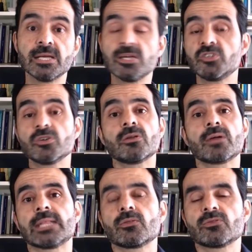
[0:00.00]
Yo creo que a
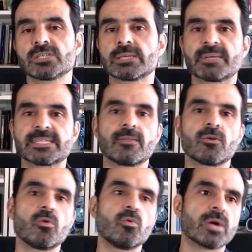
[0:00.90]
todos nos ha pasado
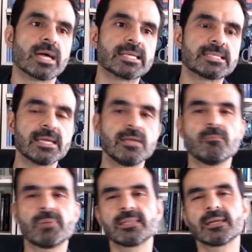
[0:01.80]
con un jersey, un
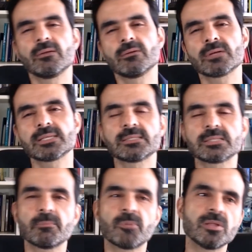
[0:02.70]
pantalón, que se
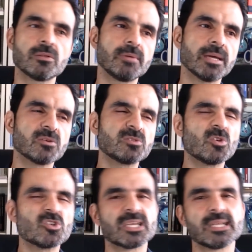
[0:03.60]
están poniendo viejos, no
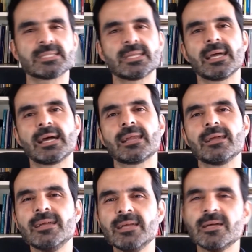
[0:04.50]
los quieres tirar,
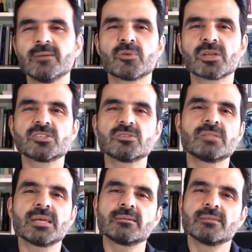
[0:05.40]
porque son
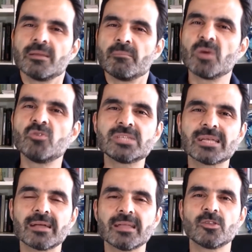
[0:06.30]
tan, me gusta
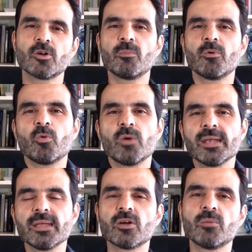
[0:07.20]
tanto como
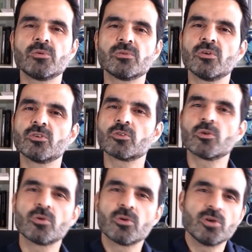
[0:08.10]
huele, como lo
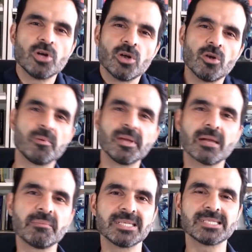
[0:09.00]
toco, lo bien que
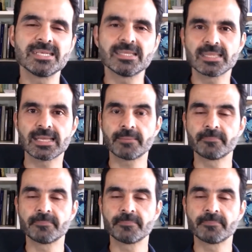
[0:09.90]
me sienta.